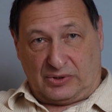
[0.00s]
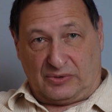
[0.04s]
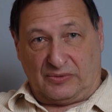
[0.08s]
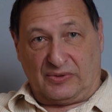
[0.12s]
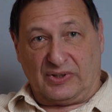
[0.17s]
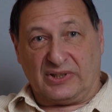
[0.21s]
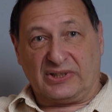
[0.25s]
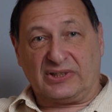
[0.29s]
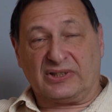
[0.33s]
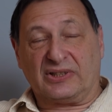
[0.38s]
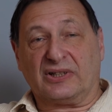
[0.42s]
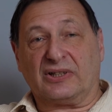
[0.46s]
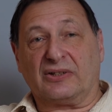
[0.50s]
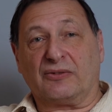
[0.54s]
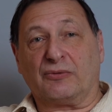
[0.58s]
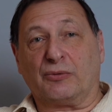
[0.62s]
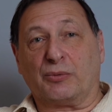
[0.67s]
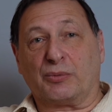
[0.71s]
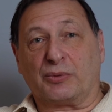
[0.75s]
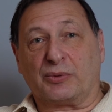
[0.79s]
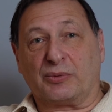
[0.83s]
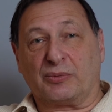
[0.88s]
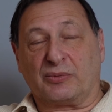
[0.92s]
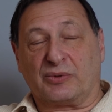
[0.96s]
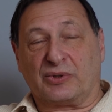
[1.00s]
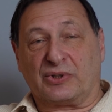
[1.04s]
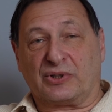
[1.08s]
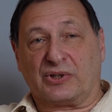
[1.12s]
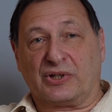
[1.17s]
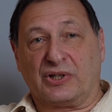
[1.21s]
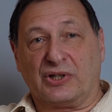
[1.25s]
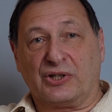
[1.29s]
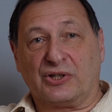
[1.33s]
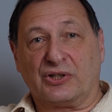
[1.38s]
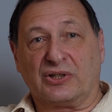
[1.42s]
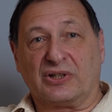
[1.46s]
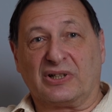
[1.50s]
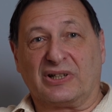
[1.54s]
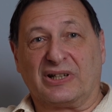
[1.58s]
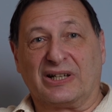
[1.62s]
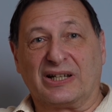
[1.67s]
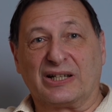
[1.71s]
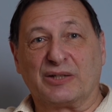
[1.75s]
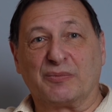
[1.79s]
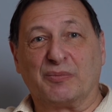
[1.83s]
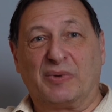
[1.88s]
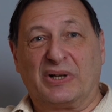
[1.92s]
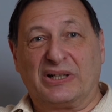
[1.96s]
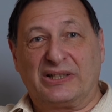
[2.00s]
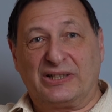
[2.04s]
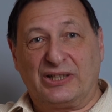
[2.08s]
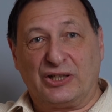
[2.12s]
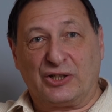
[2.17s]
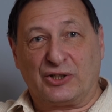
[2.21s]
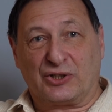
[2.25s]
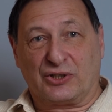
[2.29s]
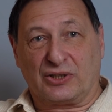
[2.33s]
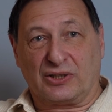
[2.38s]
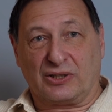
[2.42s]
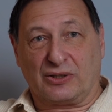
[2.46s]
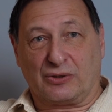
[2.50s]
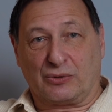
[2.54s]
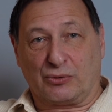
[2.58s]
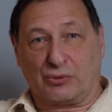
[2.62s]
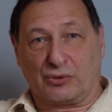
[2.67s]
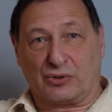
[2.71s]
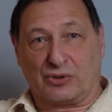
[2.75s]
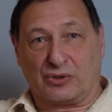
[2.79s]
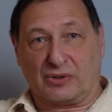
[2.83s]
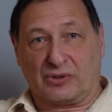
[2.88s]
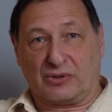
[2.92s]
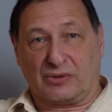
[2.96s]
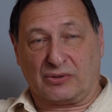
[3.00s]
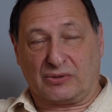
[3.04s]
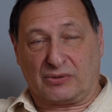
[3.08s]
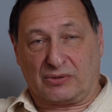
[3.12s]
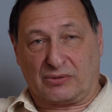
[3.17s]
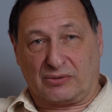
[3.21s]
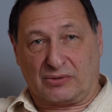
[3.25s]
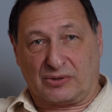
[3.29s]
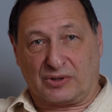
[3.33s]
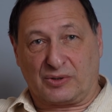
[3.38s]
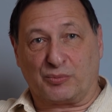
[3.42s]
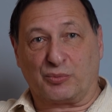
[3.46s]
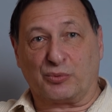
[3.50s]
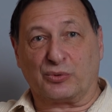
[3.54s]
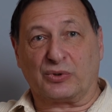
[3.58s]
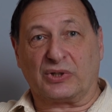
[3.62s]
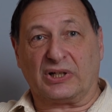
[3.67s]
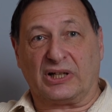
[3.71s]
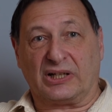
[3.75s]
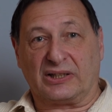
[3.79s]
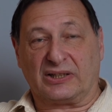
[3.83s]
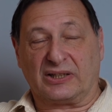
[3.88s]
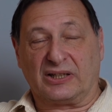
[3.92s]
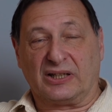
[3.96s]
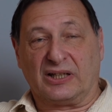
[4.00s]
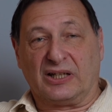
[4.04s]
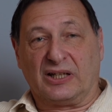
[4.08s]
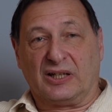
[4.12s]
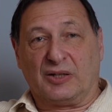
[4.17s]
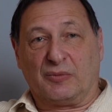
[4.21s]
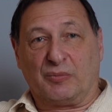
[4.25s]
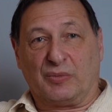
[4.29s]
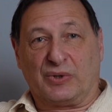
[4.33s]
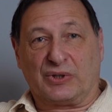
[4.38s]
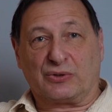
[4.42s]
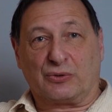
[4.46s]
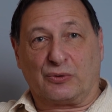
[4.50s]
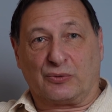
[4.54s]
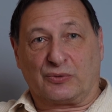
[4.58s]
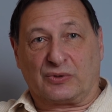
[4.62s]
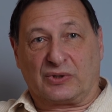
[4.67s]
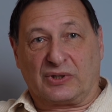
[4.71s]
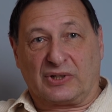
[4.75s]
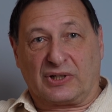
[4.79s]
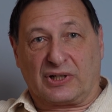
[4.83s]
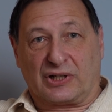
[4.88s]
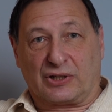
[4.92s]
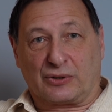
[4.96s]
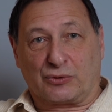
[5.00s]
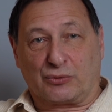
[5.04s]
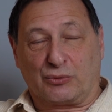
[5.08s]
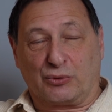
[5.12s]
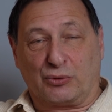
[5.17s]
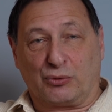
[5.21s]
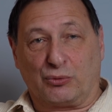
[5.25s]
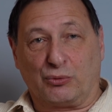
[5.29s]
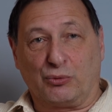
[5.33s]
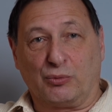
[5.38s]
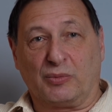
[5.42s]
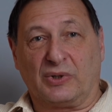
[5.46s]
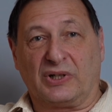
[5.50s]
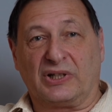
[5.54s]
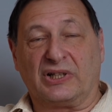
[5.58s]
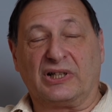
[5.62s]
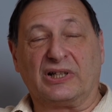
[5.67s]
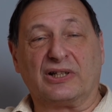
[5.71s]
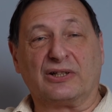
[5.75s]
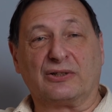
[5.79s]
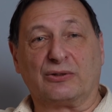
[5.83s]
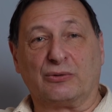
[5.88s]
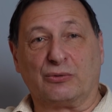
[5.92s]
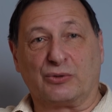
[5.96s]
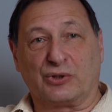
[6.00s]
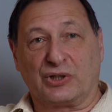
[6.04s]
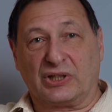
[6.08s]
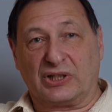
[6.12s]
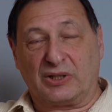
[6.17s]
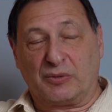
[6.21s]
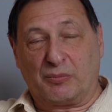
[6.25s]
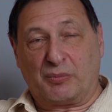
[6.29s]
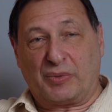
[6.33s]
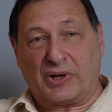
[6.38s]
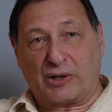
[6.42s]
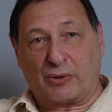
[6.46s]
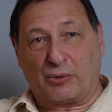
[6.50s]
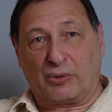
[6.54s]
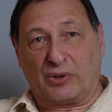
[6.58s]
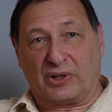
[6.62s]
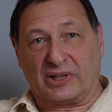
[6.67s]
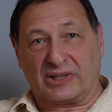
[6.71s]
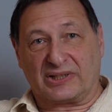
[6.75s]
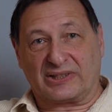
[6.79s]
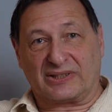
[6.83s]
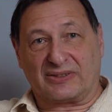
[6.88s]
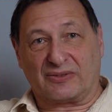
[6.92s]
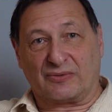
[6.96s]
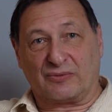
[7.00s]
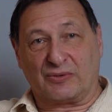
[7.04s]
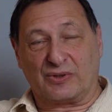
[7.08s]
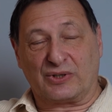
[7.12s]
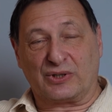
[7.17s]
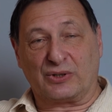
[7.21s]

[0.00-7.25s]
известная, в общем-то, женщина, харизматичный тоже э, депутат Московской городской думы, она не случайно боролась в